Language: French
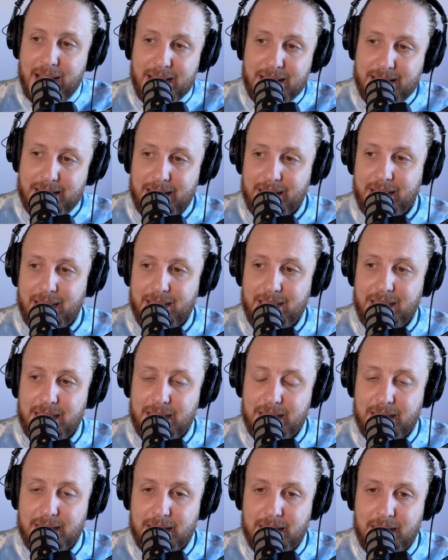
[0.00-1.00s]
c'est un
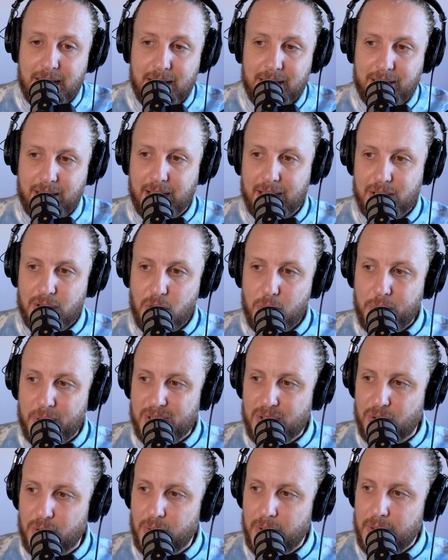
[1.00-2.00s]
article qui est, intéressant
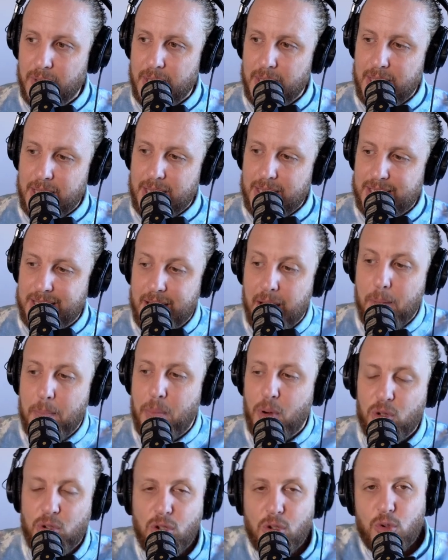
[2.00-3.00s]
parce que c'est
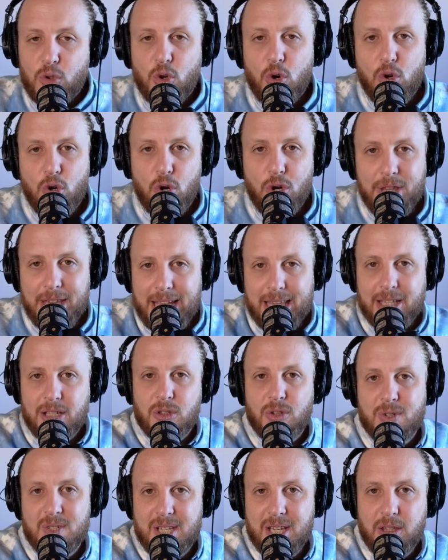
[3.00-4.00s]
important de reconnaître
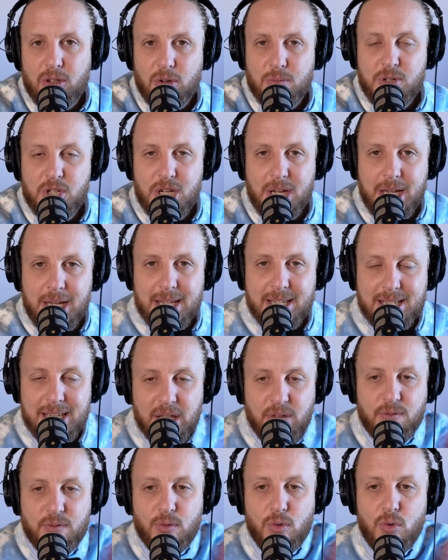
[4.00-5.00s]
dans cet objet
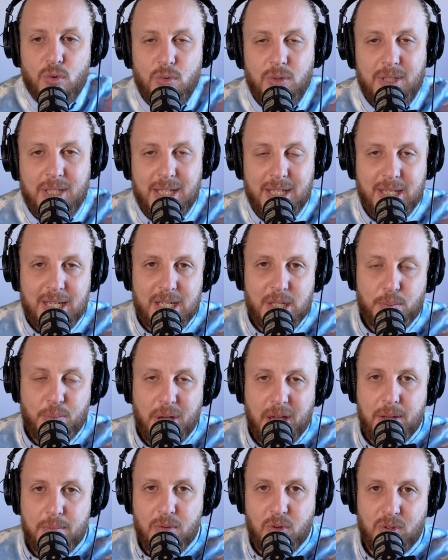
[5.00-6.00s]
cette volonté
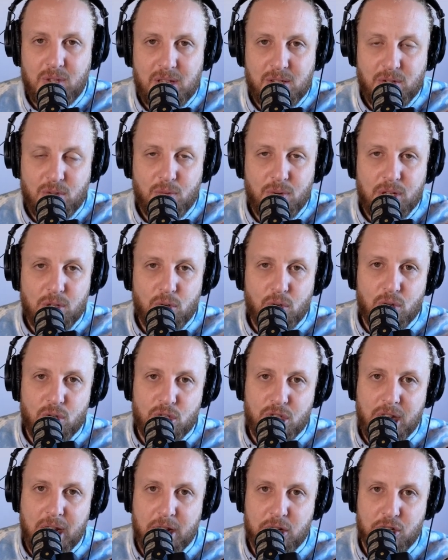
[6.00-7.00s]
d'expérimentation et de
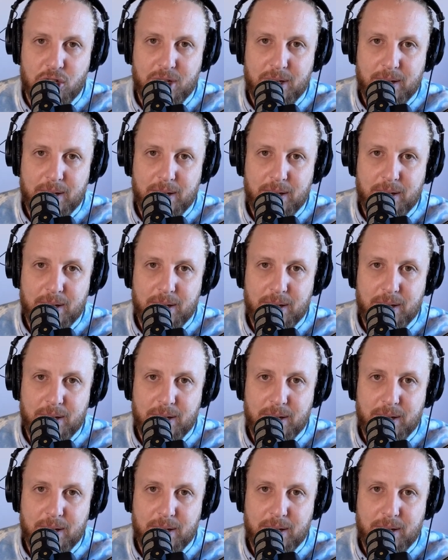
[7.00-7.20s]
recherche.